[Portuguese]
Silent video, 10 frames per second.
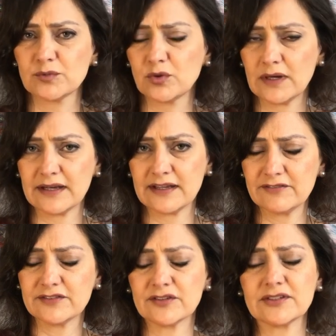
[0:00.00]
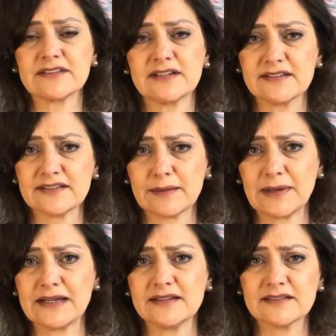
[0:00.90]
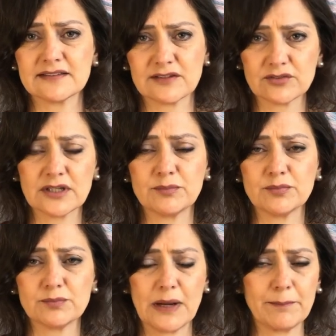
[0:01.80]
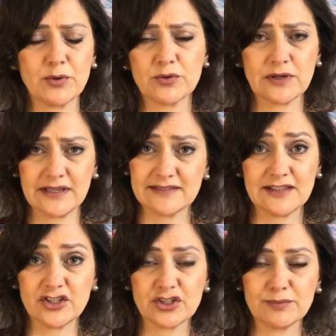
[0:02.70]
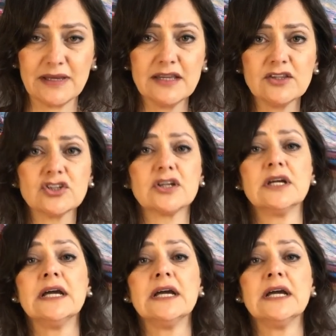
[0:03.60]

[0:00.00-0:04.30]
com a revisão das leis trabalhistas há um tempo, há pouco, recentemente,